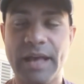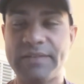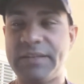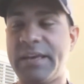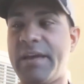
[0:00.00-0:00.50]

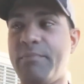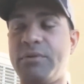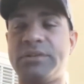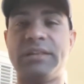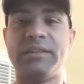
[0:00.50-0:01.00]
Así que es
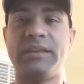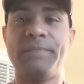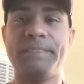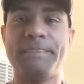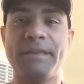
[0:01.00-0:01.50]

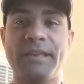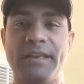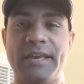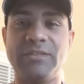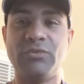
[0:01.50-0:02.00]
importante
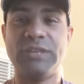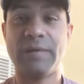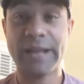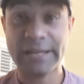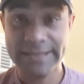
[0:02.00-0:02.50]
que si usted
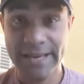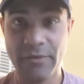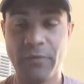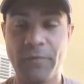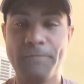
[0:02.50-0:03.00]
ha
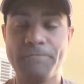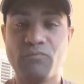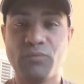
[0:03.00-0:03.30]
abrazado